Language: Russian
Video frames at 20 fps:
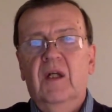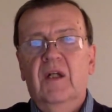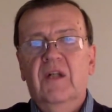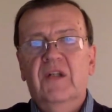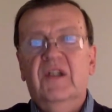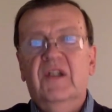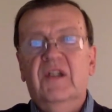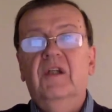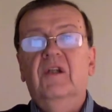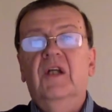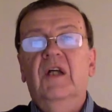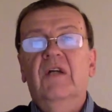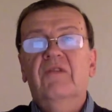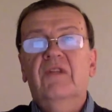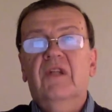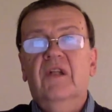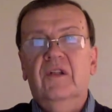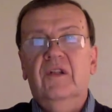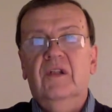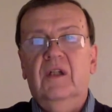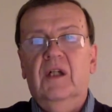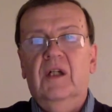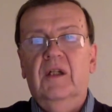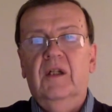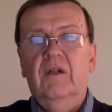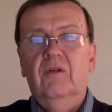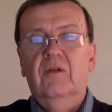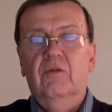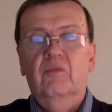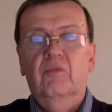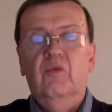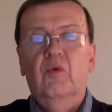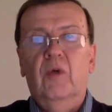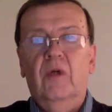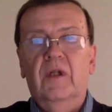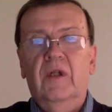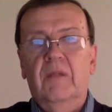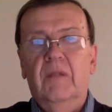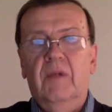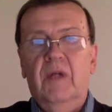скандинавских странах, ну
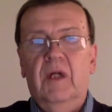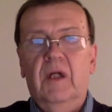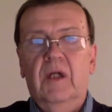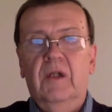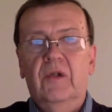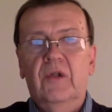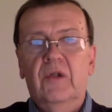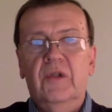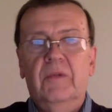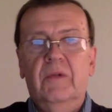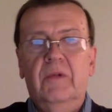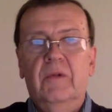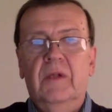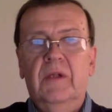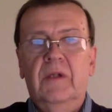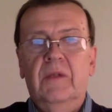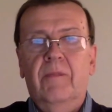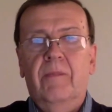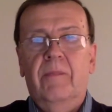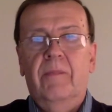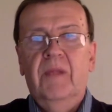много где приходилось бывать.